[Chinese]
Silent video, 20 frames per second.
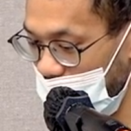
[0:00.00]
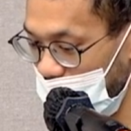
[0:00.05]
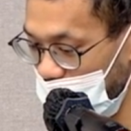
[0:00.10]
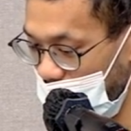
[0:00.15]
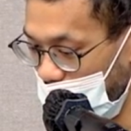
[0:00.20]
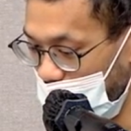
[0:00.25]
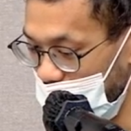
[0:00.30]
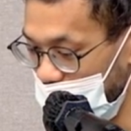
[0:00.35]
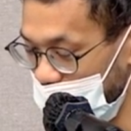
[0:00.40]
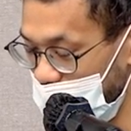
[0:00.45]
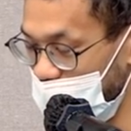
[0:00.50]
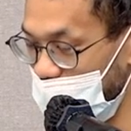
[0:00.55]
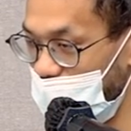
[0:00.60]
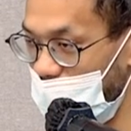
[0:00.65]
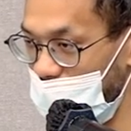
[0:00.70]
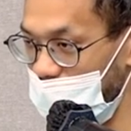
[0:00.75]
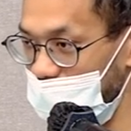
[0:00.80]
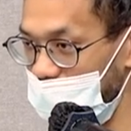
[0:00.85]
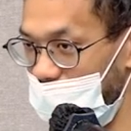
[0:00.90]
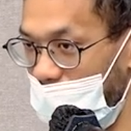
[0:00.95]
他们示
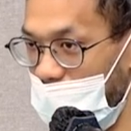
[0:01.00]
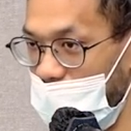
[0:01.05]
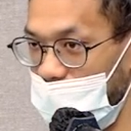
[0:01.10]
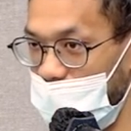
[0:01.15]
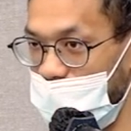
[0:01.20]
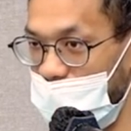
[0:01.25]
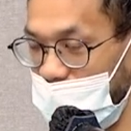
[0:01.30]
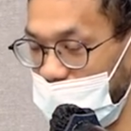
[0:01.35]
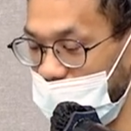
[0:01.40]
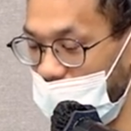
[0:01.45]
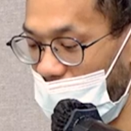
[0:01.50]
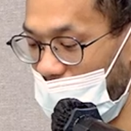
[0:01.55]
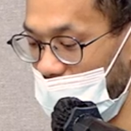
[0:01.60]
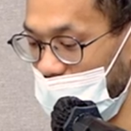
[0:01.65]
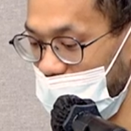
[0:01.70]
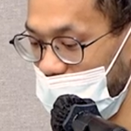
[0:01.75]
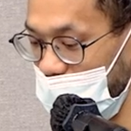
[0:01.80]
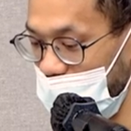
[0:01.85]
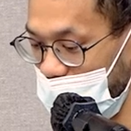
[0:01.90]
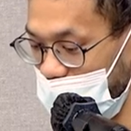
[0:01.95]
范了哪一个平
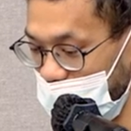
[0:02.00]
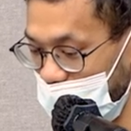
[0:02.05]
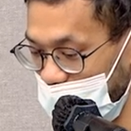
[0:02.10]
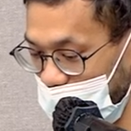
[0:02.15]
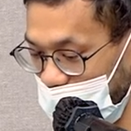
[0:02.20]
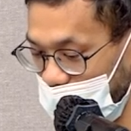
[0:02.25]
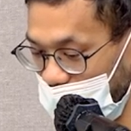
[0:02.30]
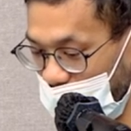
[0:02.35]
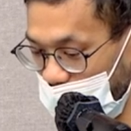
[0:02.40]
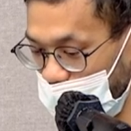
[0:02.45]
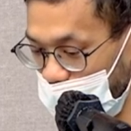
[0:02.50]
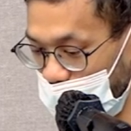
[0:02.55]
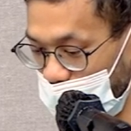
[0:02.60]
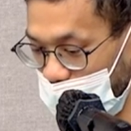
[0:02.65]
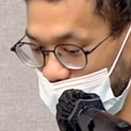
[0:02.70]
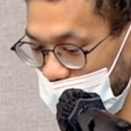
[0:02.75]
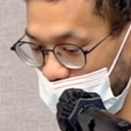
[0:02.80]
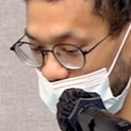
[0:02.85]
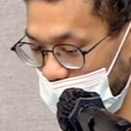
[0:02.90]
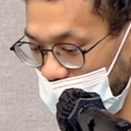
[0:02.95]
台以及他做
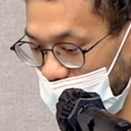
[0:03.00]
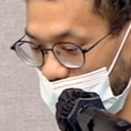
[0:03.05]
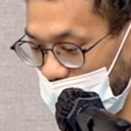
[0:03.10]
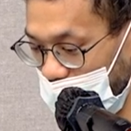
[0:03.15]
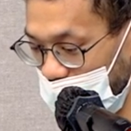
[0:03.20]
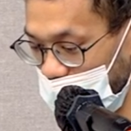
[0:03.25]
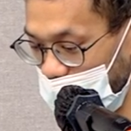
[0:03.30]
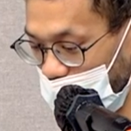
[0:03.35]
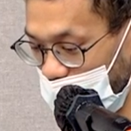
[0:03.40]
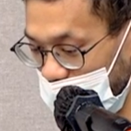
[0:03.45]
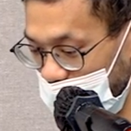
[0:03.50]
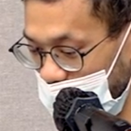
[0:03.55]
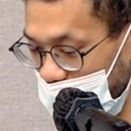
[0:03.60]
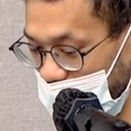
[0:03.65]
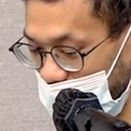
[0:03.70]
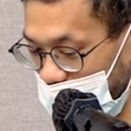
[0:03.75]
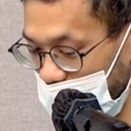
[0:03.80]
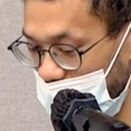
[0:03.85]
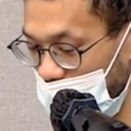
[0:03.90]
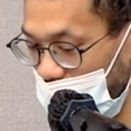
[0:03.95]
了呃什么事
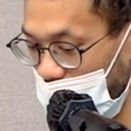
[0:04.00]
情。